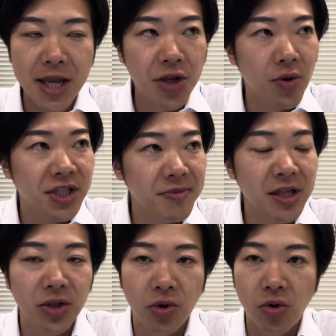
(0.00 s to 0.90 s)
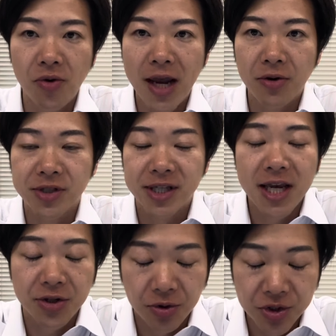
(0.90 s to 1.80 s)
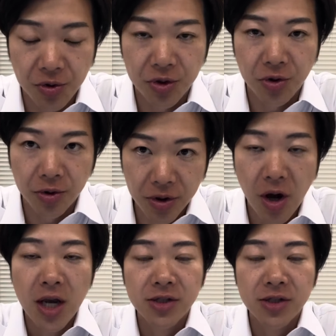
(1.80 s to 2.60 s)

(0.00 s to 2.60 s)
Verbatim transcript: 今日は自民党内の政局状況と、